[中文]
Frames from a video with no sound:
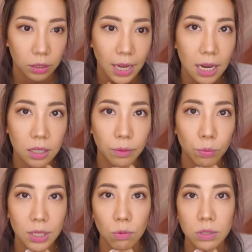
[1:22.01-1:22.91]
那它可能
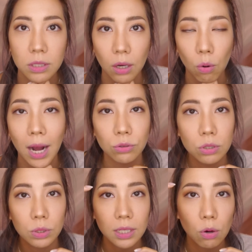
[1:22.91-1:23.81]
不像我之前画，就
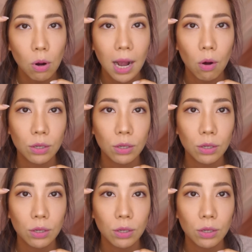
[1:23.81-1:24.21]
是我之前画的